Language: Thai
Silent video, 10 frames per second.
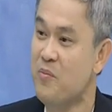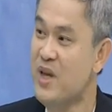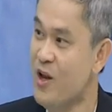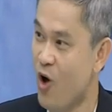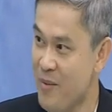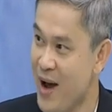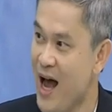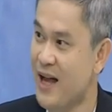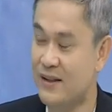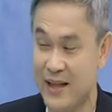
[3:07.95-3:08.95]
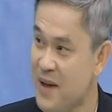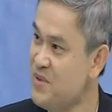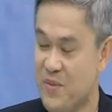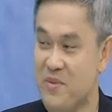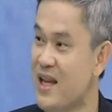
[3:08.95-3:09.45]
มีน้อยมากหรือแทบ
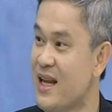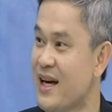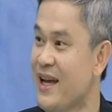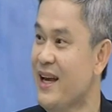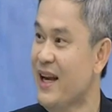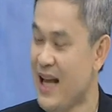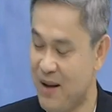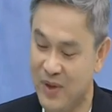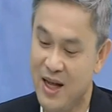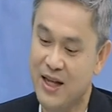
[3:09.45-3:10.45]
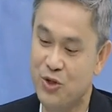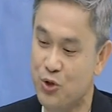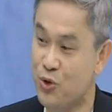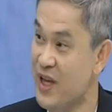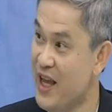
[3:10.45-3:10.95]
จะไม่มีเลยนะครับอยู่
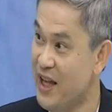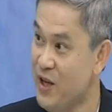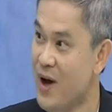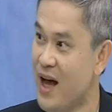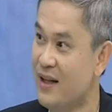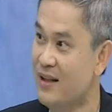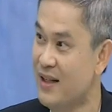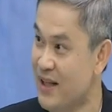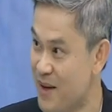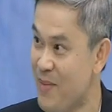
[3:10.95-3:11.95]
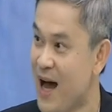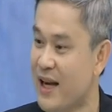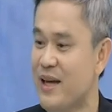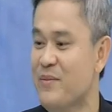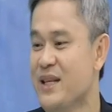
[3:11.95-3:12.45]
อยู่ในเกณฑ์ที่ว่าดีมาก
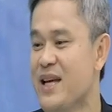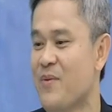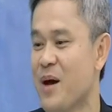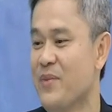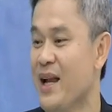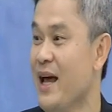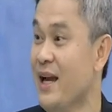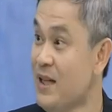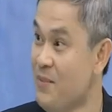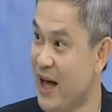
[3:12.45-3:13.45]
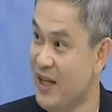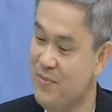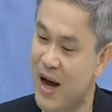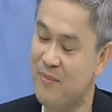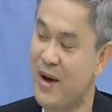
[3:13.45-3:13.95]
เลยเมื่อเทียบกับหลาย ๆ รัฐบาล
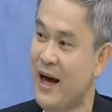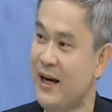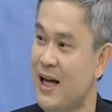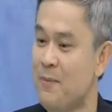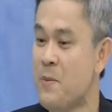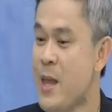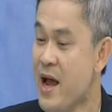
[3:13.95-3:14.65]
ที่ผ่านมานะครับ